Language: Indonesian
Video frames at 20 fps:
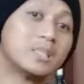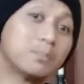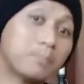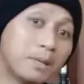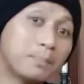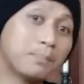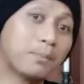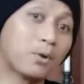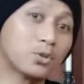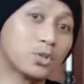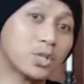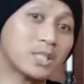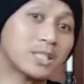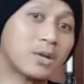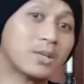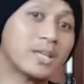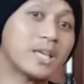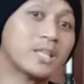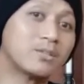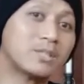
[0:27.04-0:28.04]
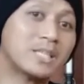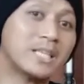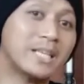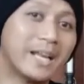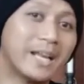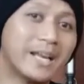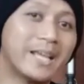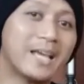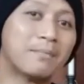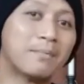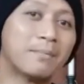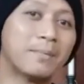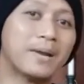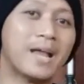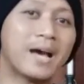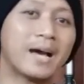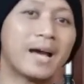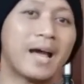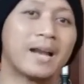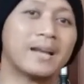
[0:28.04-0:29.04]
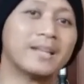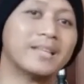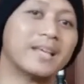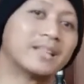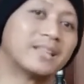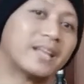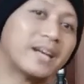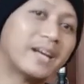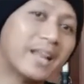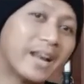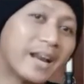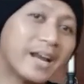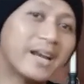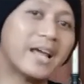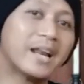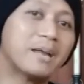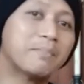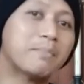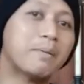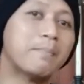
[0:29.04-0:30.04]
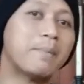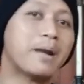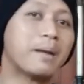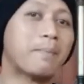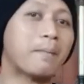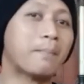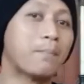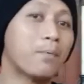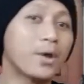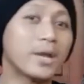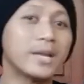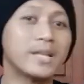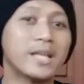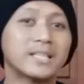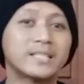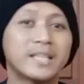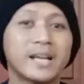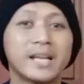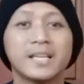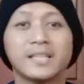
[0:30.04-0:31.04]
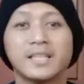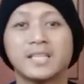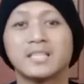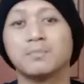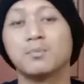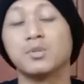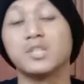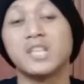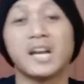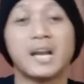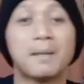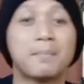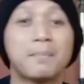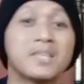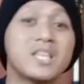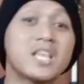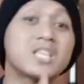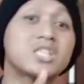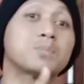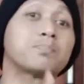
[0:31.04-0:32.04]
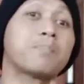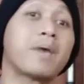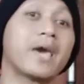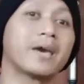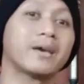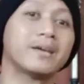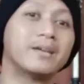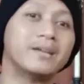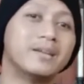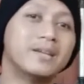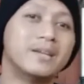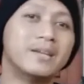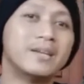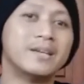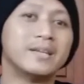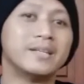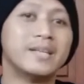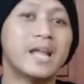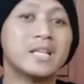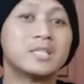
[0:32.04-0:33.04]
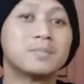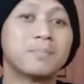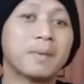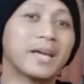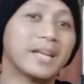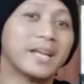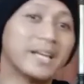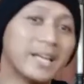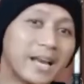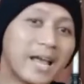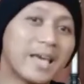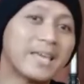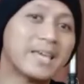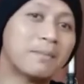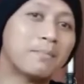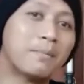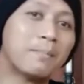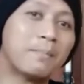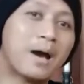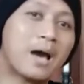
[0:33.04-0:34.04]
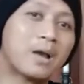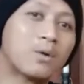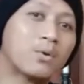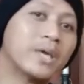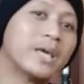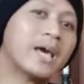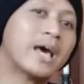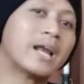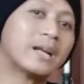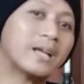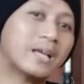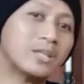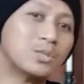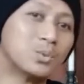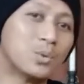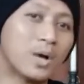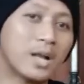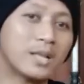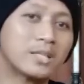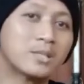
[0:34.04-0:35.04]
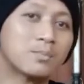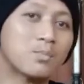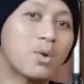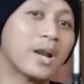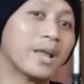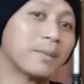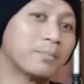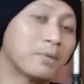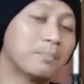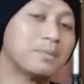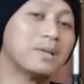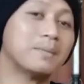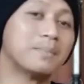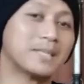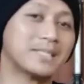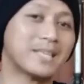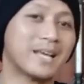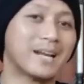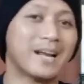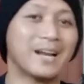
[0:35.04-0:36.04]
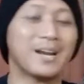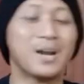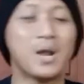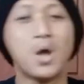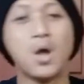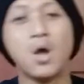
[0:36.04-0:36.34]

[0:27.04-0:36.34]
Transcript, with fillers: Speed prosesornya itu sendiri yang membedakan, yang terdiri dari beberapa poin yang sering kita sebut yang namanya spek. Dan spek inilah yang mempengaruhi harga jual sebuah laptop di pasaran.